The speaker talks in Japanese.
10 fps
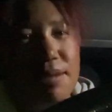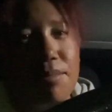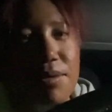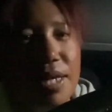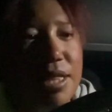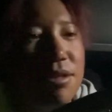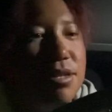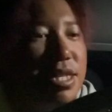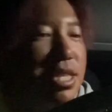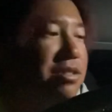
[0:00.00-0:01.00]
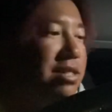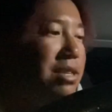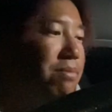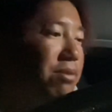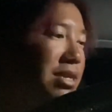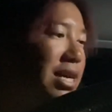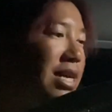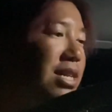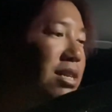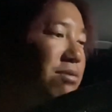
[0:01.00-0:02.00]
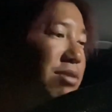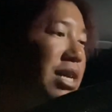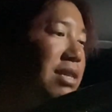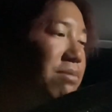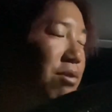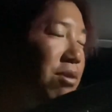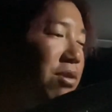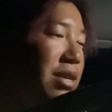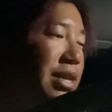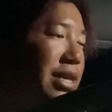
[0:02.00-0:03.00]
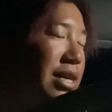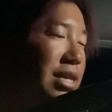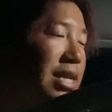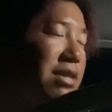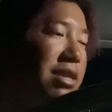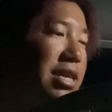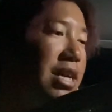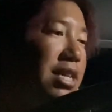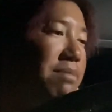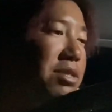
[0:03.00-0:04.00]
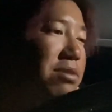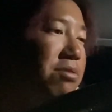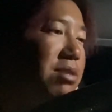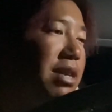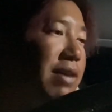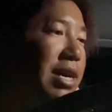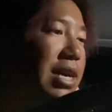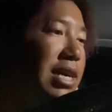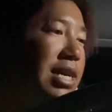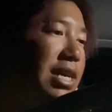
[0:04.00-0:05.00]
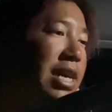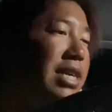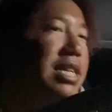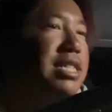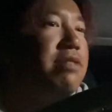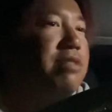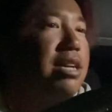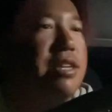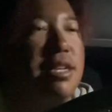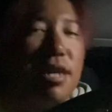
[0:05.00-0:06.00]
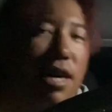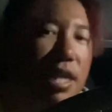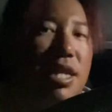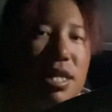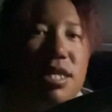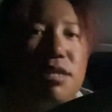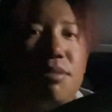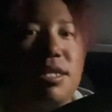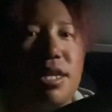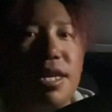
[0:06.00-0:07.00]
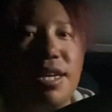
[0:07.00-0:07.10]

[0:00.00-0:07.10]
もうネットに入れた瞬間に僕ら二人、もう、えー、桜木花道とルカは楓ちゃうかぐらいなハイタッチしましたね。